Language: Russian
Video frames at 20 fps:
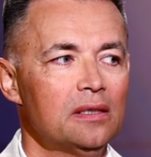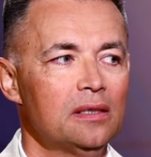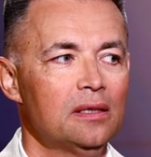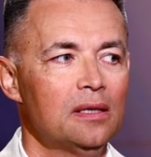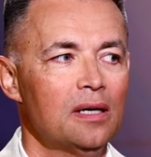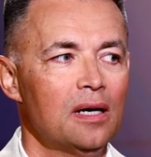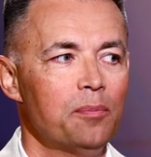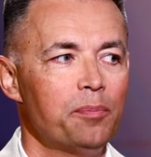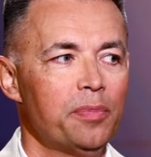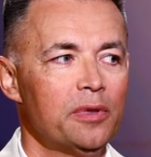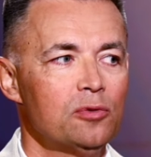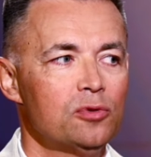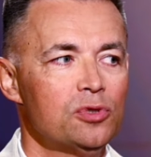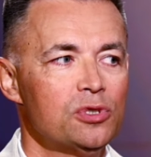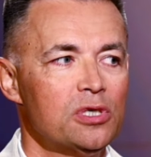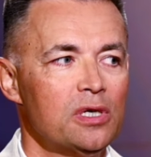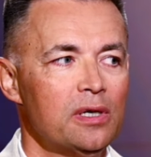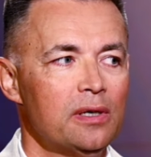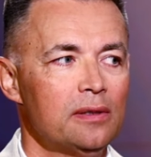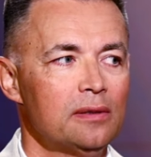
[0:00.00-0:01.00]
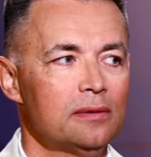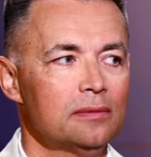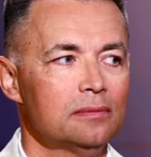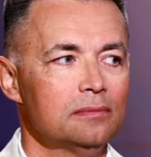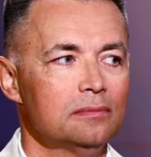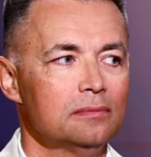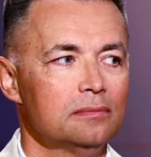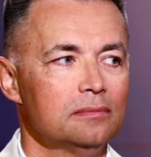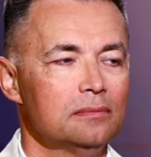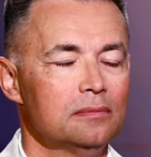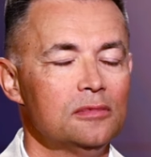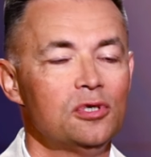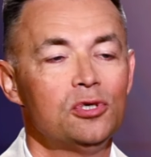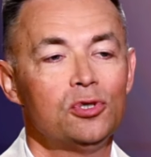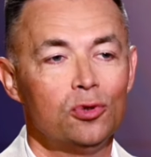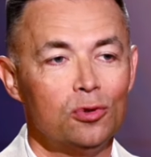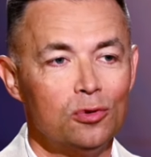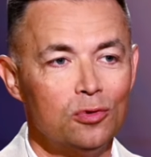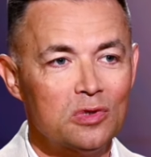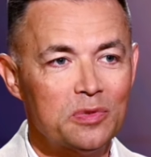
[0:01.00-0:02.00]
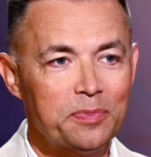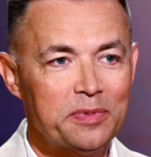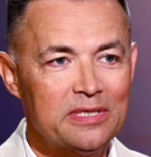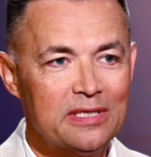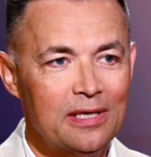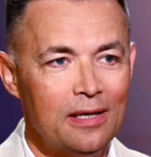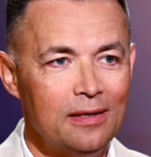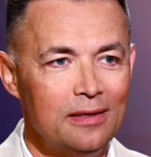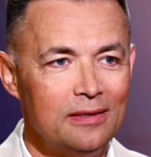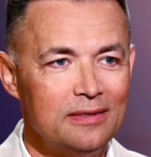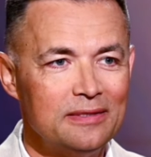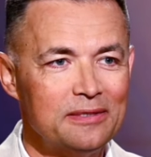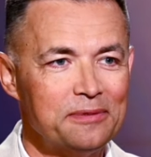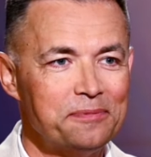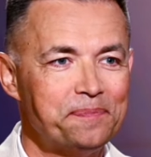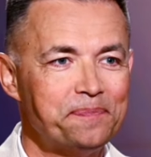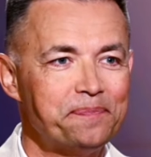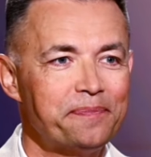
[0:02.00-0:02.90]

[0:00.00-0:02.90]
я получал еще одну специальность